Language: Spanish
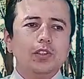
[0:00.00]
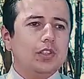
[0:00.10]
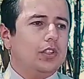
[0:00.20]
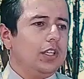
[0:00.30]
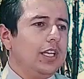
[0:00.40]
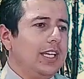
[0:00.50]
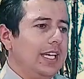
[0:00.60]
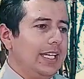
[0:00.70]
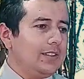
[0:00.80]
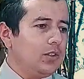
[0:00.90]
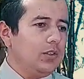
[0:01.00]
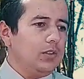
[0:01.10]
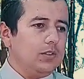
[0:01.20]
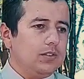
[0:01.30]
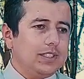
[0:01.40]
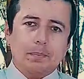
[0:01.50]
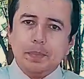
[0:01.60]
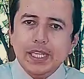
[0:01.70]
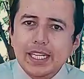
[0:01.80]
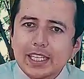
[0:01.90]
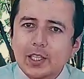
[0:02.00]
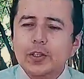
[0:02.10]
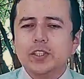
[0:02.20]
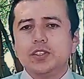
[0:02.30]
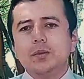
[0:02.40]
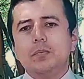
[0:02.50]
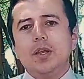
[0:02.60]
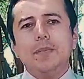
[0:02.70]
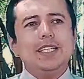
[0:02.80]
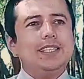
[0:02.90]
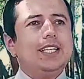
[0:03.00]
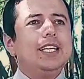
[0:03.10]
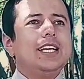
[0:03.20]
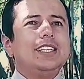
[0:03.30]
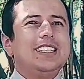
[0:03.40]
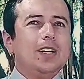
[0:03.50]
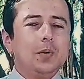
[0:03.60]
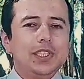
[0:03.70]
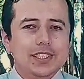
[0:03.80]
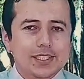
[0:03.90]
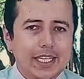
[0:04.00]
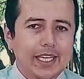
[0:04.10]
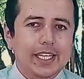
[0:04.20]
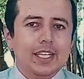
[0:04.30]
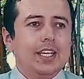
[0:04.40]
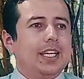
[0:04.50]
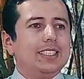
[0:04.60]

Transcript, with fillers: a otro eso se pierda o eso simplemente ya no esté,